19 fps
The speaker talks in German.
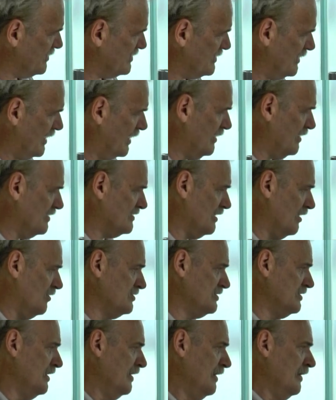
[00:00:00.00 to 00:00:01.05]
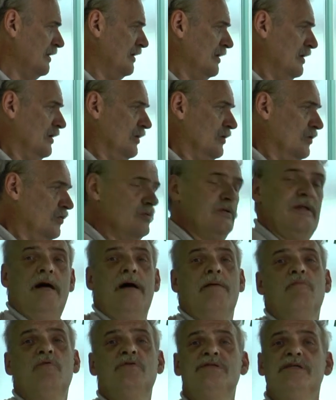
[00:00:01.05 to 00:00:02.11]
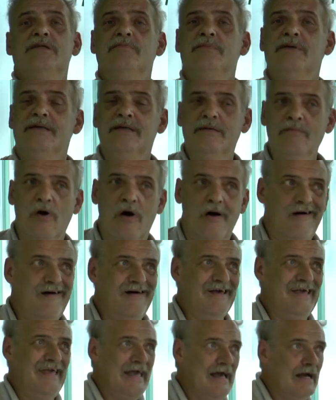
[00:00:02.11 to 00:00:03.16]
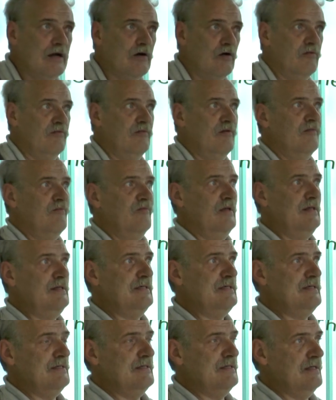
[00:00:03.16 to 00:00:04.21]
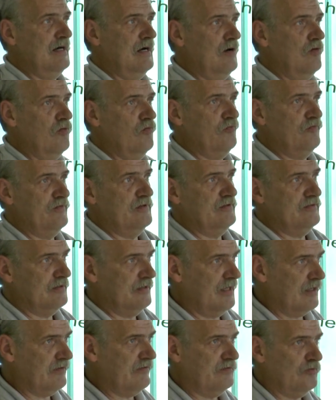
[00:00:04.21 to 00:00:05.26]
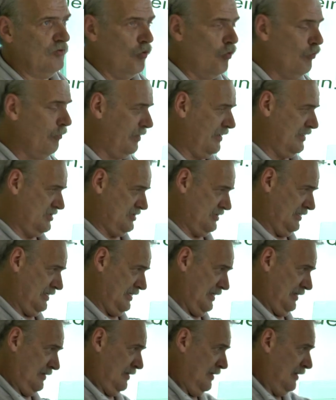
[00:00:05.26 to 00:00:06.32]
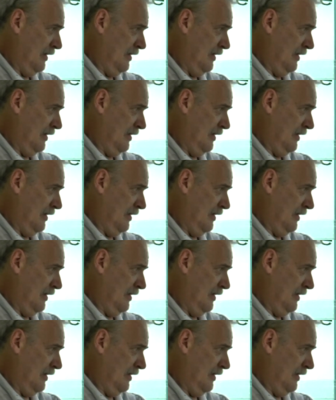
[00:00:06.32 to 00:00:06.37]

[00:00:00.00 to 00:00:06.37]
ein bisschen anders aus. Und da muss ich mich immer ärgern, wenn ich auf diesen ganzen Homepagen gehe